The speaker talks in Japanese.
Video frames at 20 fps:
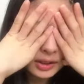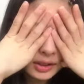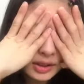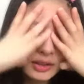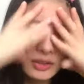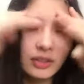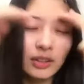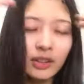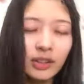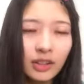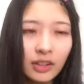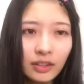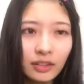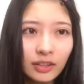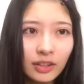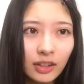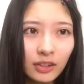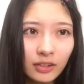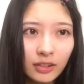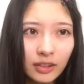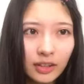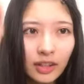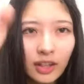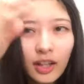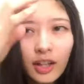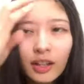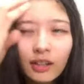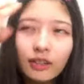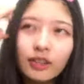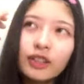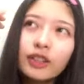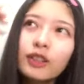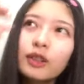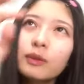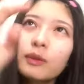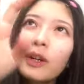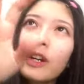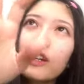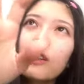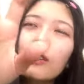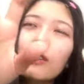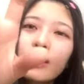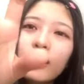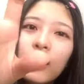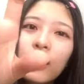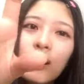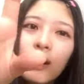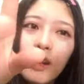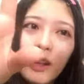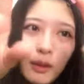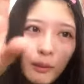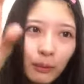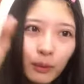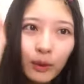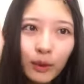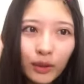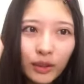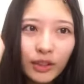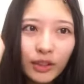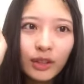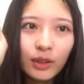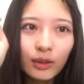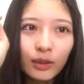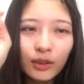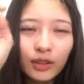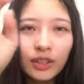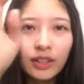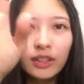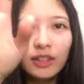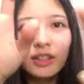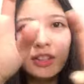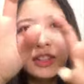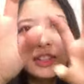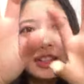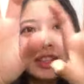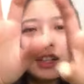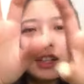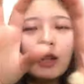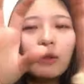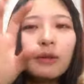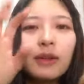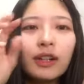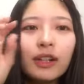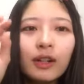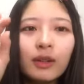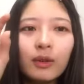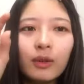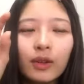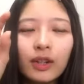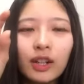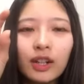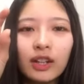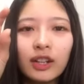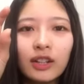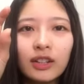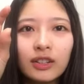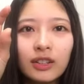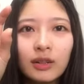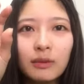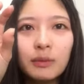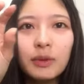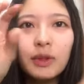けなとかってなるけどさ、うちの場合はさ名字が大きすぎて名前が怖いやからさ、